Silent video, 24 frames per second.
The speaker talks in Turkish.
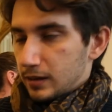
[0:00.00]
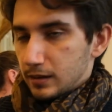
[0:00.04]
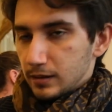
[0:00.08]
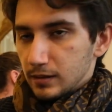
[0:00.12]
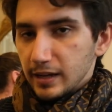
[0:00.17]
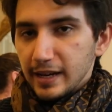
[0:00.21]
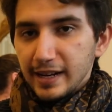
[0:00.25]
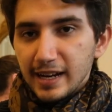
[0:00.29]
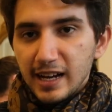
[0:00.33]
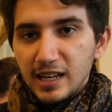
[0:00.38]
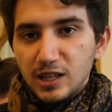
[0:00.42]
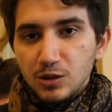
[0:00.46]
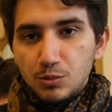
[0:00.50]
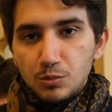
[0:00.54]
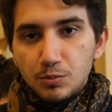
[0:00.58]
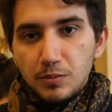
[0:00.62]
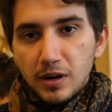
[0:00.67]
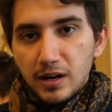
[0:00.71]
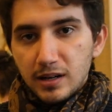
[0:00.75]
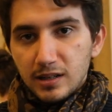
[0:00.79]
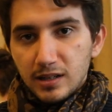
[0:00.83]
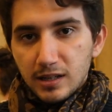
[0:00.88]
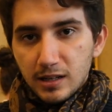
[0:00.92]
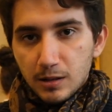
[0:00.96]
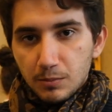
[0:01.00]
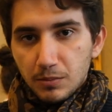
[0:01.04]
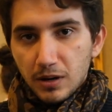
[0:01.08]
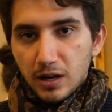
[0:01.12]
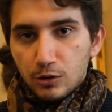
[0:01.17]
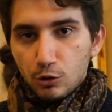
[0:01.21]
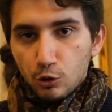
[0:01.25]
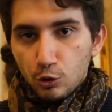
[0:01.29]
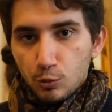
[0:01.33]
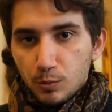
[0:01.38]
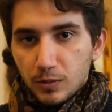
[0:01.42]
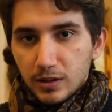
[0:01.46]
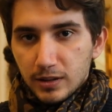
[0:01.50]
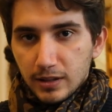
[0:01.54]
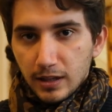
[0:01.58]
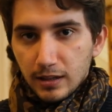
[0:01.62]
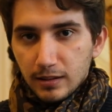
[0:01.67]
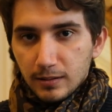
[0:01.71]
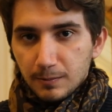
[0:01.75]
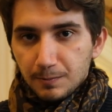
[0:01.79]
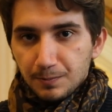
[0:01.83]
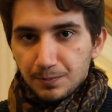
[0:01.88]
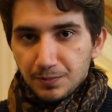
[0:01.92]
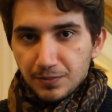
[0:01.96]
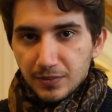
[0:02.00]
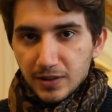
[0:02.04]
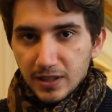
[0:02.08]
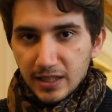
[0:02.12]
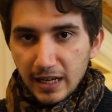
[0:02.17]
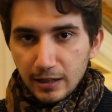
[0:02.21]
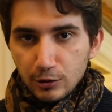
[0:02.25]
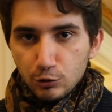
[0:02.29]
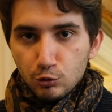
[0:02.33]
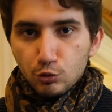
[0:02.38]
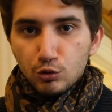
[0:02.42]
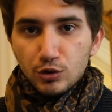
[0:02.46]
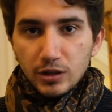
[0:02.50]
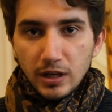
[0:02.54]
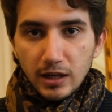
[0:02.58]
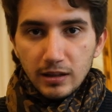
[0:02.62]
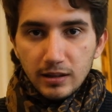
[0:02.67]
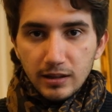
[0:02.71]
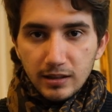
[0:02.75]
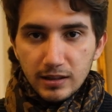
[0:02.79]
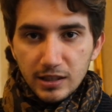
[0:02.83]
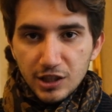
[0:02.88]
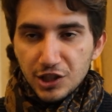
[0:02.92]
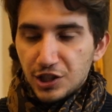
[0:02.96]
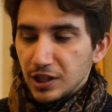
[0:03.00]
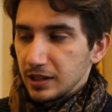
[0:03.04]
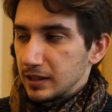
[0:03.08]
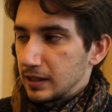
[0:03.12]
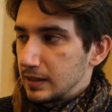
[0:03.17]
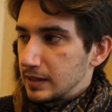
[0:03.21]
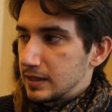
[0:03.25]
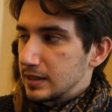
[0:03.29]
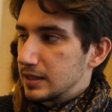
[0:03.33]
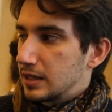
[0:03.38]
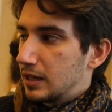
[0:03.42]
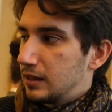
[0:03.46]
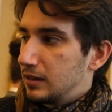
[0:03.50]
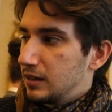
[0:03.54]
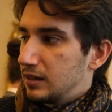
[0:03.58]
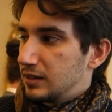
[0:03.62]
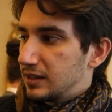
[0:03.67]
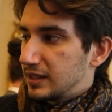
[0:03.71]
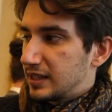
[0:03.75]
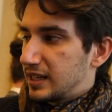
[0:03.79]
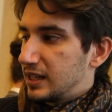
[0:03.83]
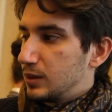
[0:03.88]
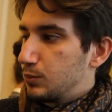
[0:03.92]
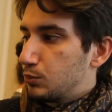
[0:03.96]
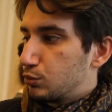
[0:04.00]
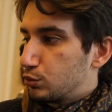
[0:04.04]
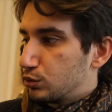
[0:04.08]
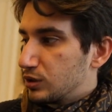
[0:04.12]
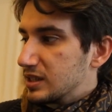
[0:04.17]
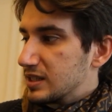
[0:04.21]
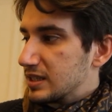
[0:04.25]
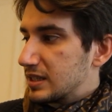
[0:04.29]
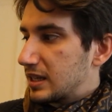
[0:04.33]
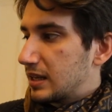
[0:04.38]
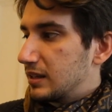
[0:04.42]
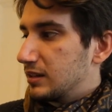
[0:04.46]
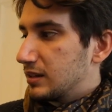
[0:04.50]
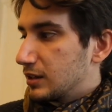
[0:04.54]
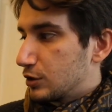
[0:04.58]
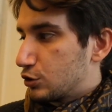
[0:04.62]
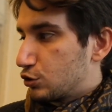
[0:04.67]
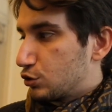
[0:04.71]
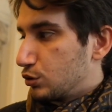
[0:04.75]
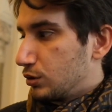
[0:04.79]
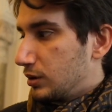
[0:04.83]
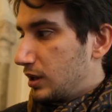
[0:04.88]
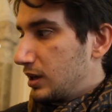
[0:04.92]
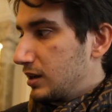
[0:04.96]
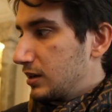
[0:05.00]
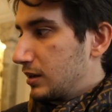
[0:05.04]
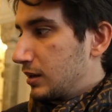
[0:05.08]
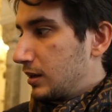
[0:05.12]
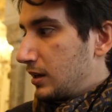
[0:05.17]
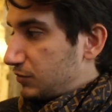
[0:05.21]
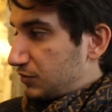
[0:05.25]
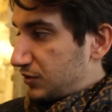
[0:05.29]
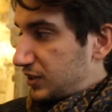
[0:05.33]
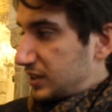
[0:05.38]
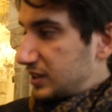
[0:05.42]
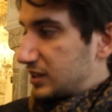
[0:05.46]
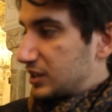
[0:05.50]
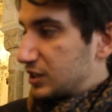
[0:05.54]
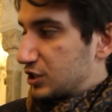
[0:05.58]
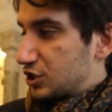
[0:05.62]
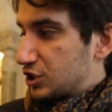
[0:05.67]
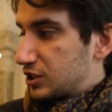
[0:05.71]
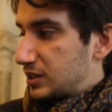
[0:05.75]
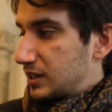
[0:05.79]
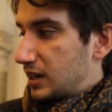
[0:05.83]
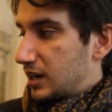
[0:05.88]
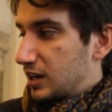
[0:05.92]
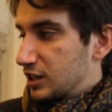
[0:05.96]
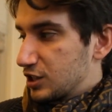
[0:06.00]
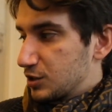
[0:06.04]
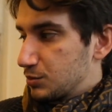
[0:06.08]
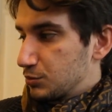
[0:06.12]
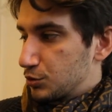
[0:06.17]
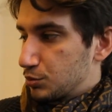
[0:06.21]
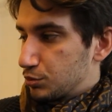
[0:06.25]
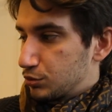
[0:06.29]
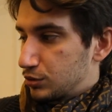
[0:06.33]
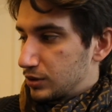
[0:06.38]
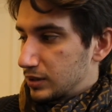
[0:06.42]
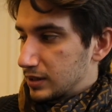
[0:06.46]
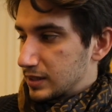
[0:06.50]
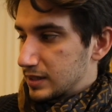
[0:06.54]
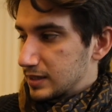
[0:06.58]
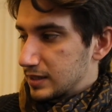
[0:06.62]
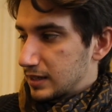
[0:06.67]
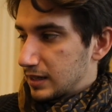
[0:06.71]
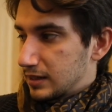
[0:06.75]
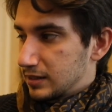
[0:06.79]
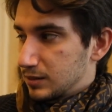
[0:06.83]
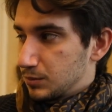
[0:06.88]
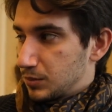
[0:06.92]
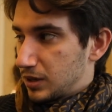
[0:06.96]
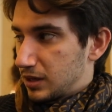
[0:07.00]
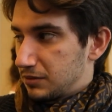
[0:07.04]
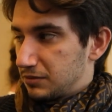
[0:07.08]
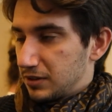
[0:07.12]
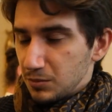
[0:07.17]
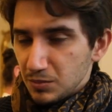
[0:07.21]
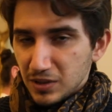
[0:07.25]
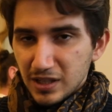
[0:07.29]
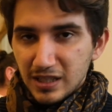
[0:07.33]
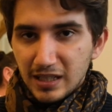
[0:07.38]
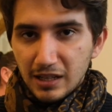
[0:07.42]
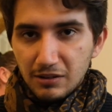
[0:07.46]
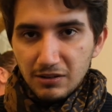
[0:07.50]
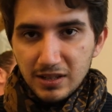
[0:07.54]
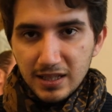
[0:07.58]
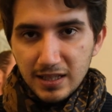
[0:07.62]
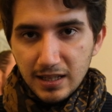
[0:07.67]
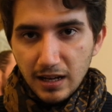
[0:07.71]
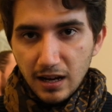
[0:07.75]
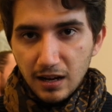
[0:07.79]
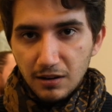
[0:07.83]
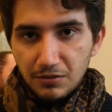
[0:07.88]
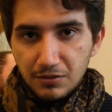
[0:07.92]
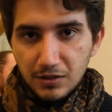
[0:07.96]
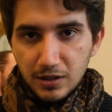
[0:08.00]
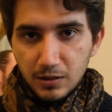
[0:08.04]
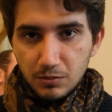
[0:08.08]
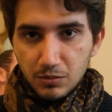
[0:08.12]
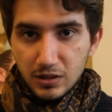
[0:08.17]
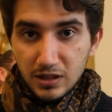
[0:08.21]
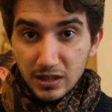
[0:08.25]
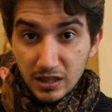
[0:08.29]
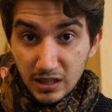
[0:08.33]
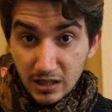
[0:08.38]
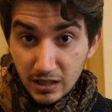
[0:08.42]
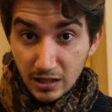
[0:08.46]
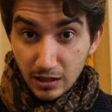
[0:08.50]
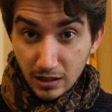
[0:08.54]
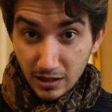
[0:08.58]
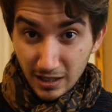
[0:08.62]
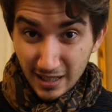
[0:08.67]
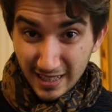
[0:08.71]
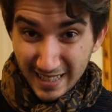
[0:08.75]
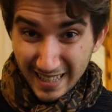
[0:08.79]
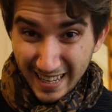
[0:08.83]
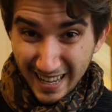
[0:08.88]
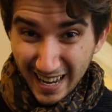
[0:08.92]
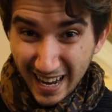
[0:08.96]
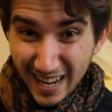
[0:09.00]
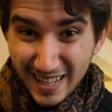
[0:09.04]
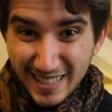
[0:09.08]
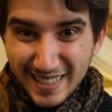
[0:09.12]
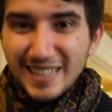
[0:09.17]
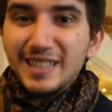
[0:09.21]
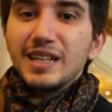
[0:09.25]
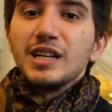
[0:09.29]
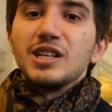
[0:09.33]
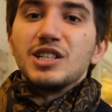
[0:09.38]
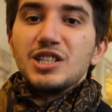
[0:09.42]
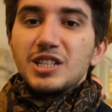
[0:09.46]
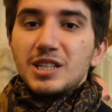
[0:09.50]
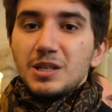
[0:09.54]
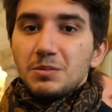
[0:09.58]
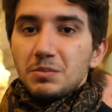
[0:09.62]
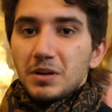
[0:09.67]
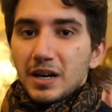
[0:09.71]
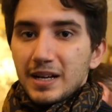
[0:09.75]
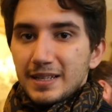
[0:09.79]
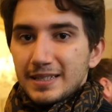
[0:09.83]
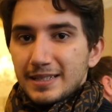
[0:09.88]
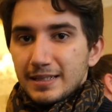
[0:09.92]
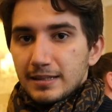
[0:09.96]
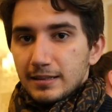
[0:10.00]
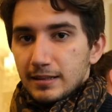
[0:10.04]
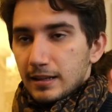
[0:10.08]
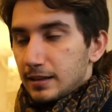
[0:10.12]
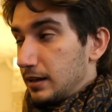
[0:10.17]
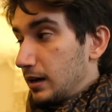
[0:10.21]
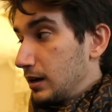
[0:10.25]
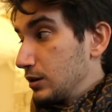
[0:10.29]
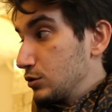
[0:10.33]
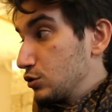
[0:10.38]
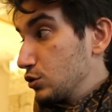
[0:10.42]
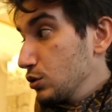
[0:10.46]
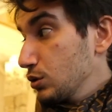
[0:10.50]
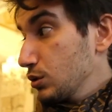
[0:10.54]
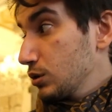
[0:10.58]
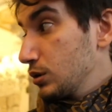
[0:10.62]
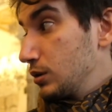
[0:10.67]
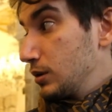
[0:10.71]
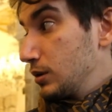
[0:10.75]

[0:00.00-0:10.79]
Ee, herhangi bir markaya bağlı olmadan kendi dükkanlarını işleten insanlar da gelip burada stand açıyorlar. Vintage diye açmış buradaki standı beyefendi. Bir nevi sahaf gibi, antikacı gibi aslında daha çok.